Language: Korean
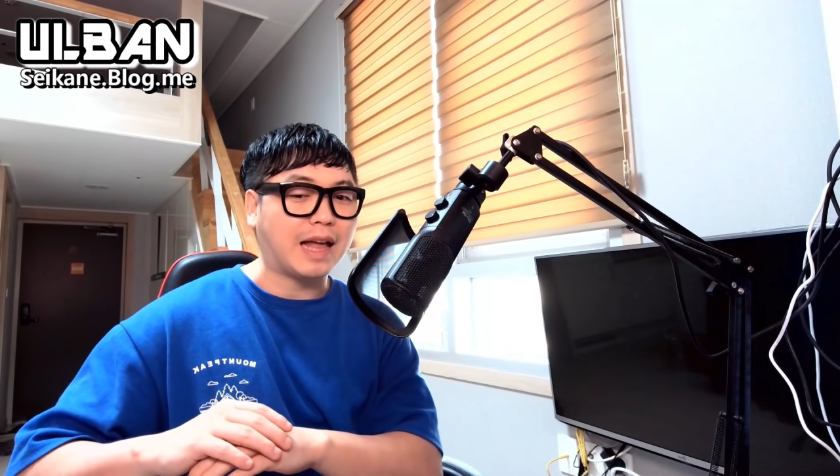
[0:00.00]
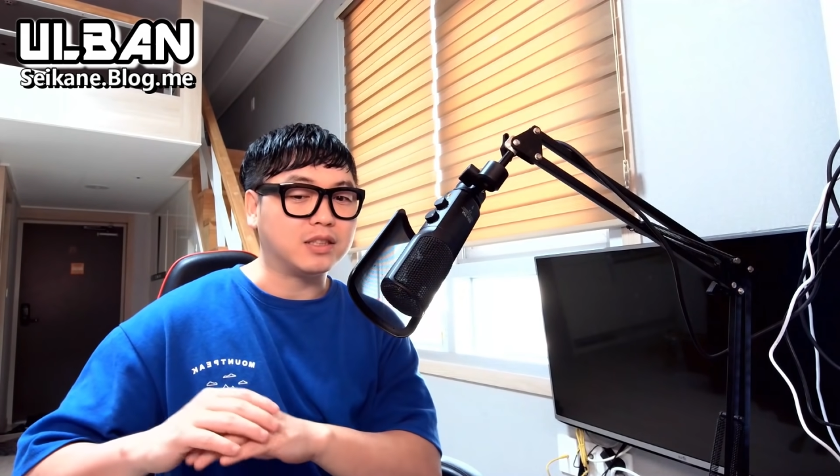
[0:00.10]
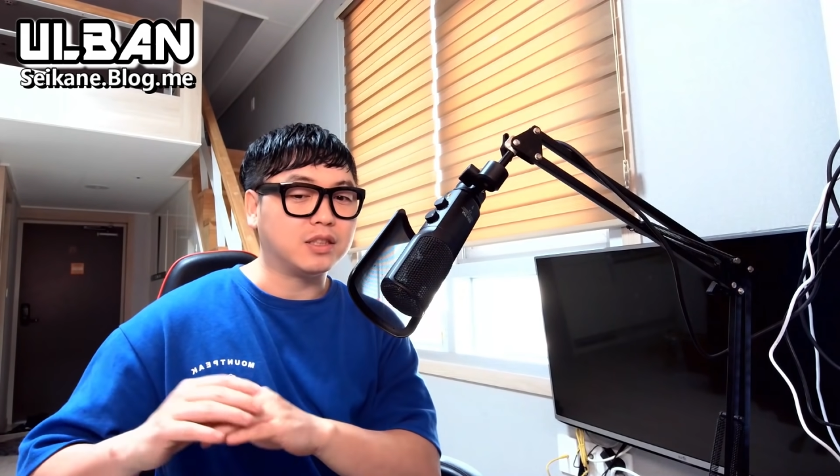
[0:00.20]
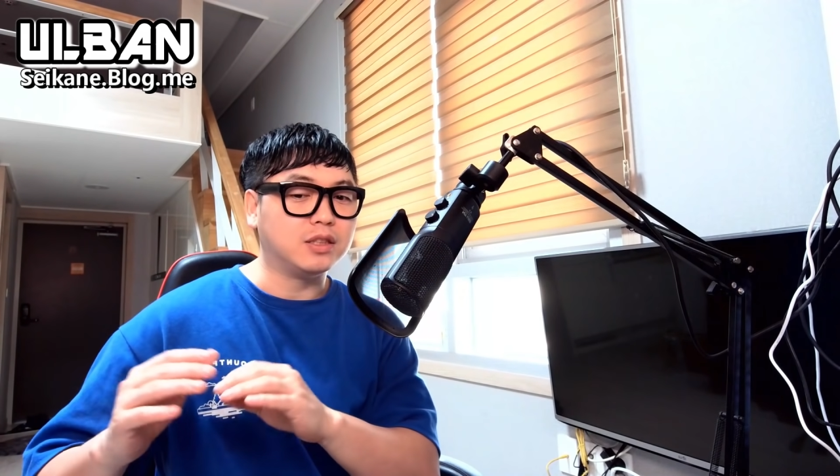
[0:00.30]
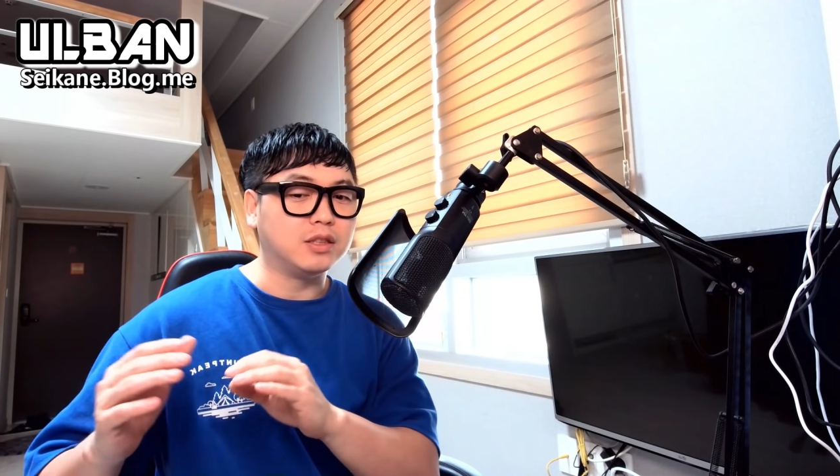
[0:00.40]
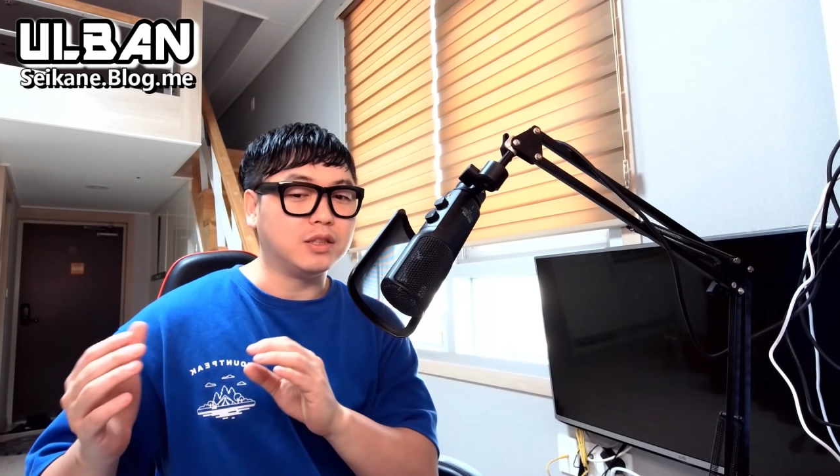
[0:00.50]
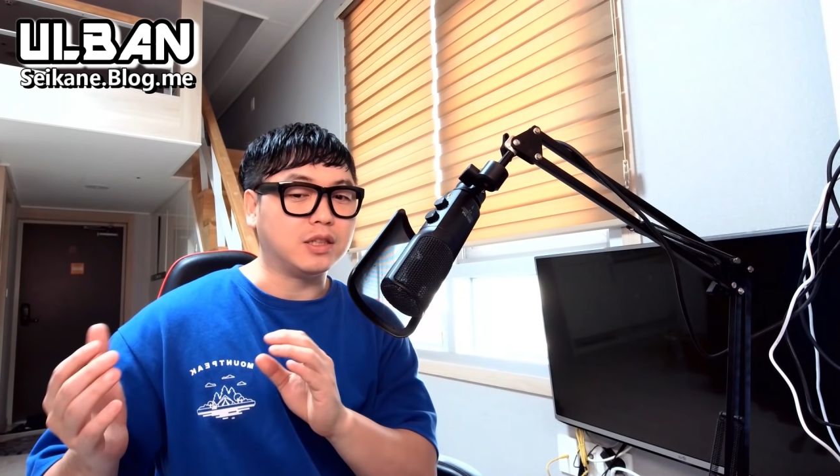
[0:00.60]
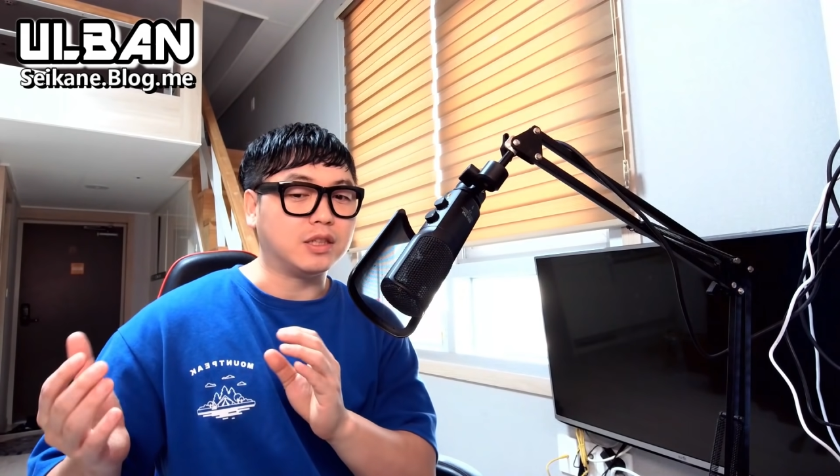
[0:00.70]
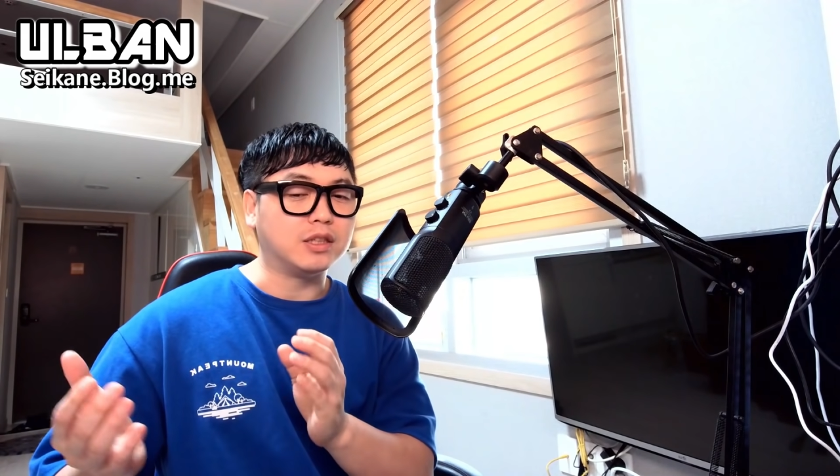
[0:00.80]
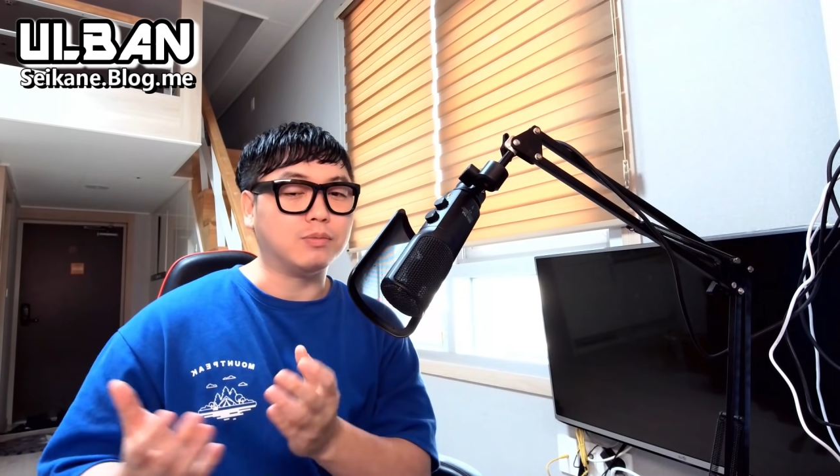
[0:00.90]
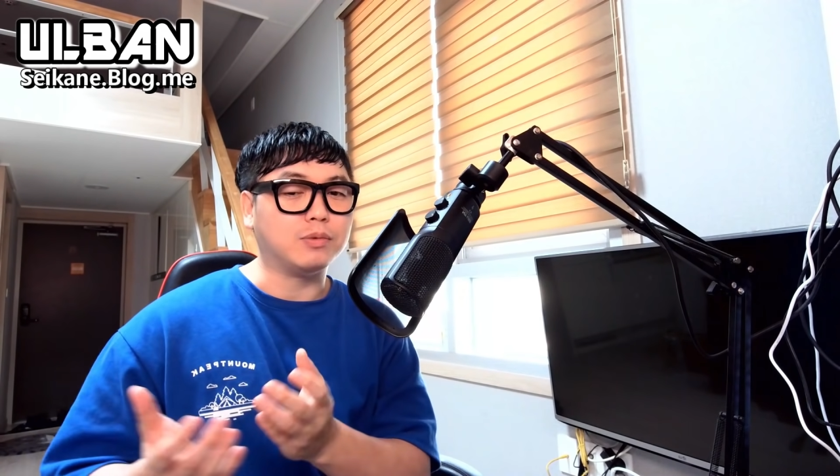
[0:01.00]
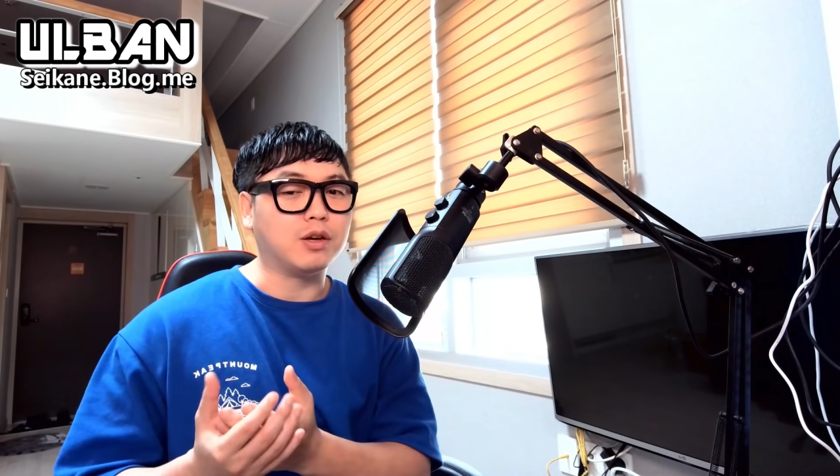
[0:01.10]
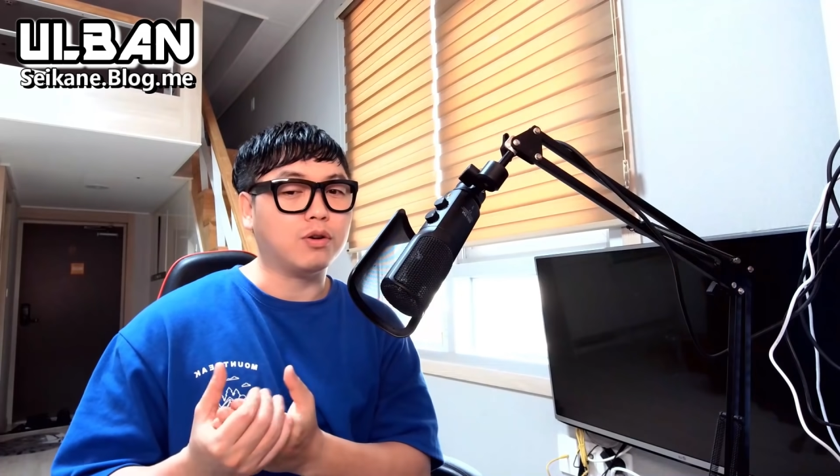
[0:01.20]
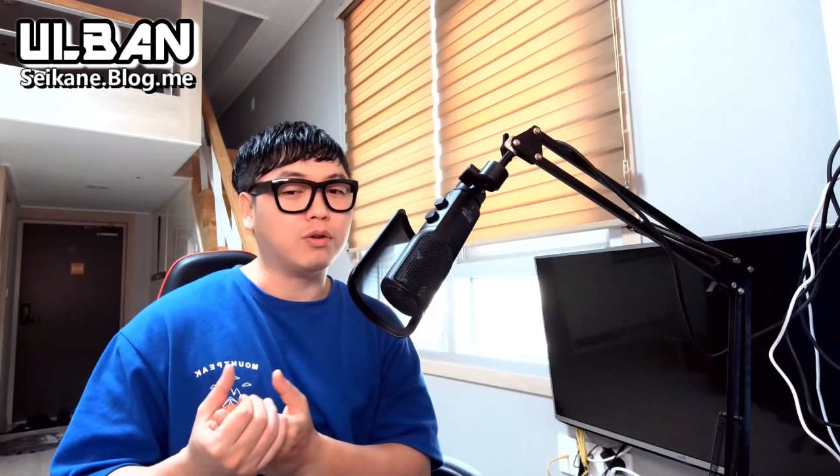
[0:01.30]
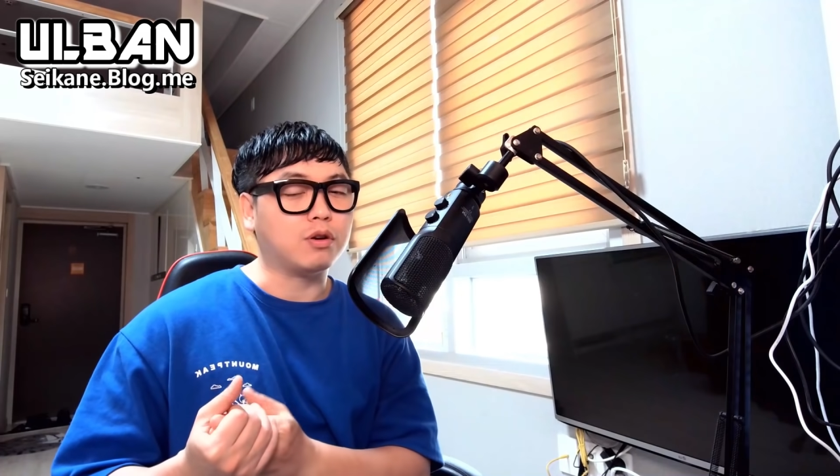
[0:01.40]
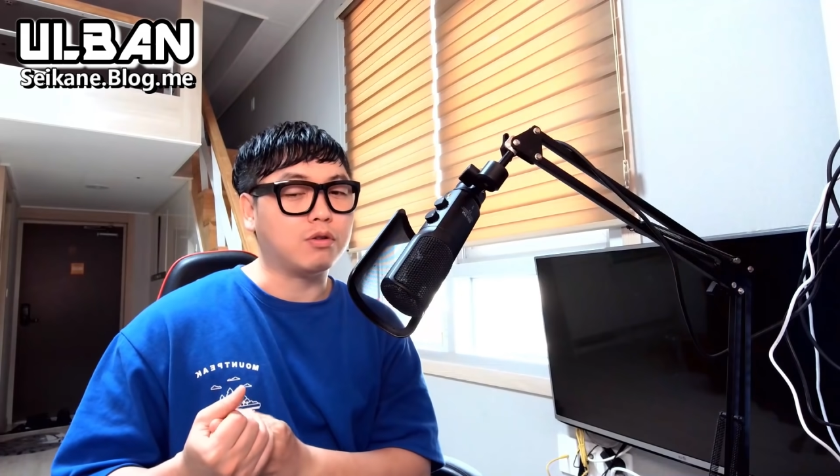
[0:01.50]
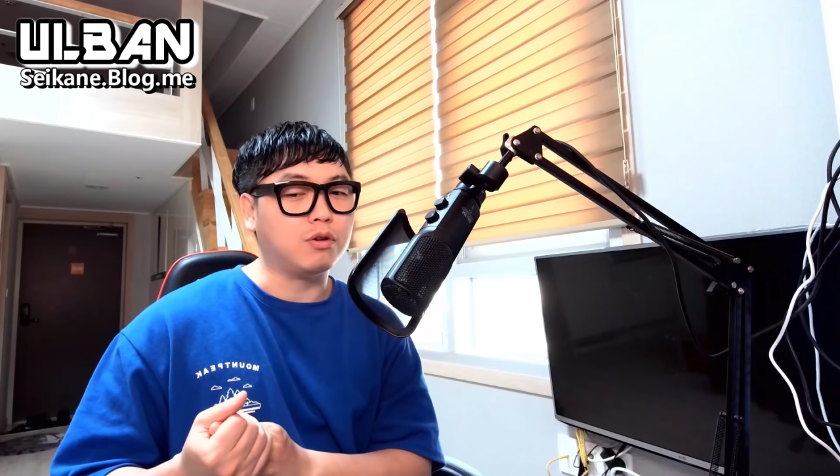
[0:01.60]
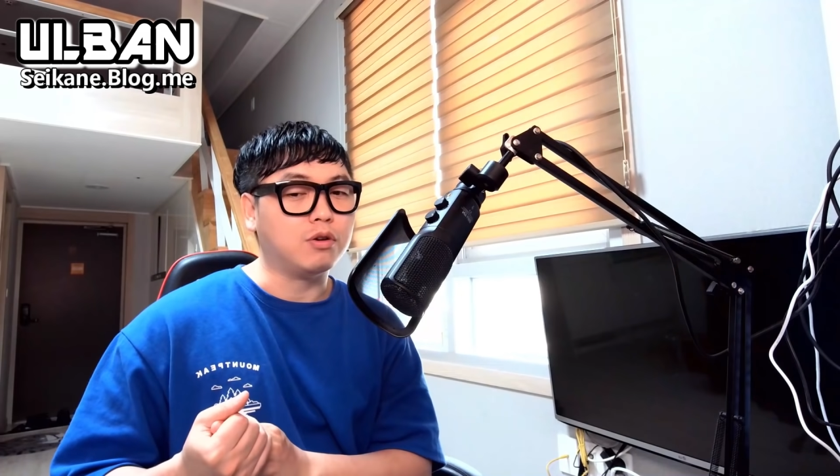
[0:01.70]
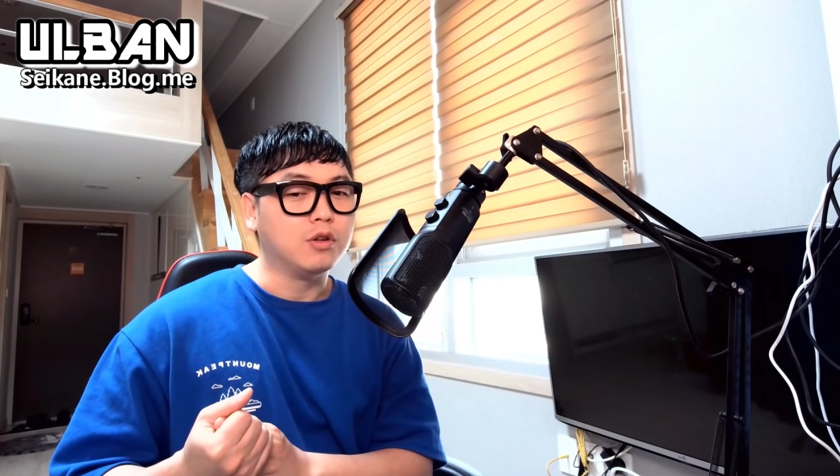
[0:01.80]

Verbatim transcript: 낮은 임금이에요. 그래서